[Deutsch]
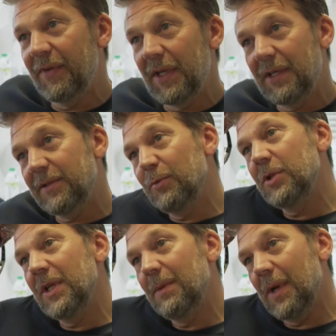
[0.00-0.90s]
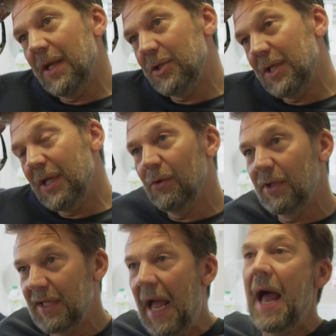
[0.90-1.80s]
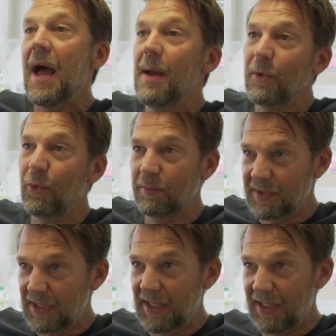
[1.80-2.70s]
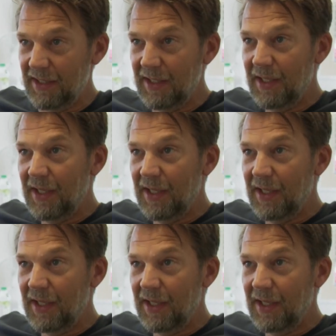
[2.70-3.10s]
Also wenn ich zwischen den beiden stehe und die Arme um sie lege,